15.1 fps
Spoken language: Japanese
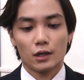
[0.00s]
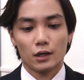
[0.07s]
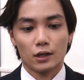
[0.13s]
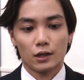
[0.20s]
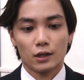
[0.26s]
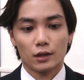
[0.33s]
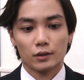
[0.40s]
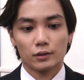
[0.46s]

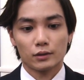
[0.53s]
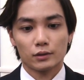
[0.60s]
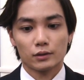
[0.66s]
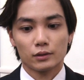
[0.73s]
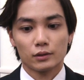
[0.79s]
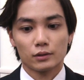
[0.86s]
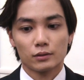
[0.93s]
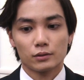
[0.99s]

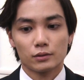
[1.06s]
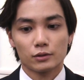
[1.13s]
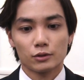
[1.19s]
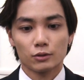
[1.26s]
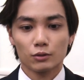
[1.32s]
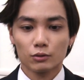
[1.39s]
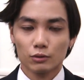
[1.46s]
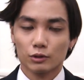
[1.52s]
えー、
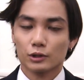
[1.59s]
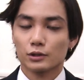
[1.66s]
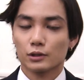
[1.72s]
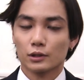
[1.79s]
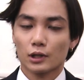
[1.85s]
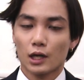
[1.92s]
その時ですね「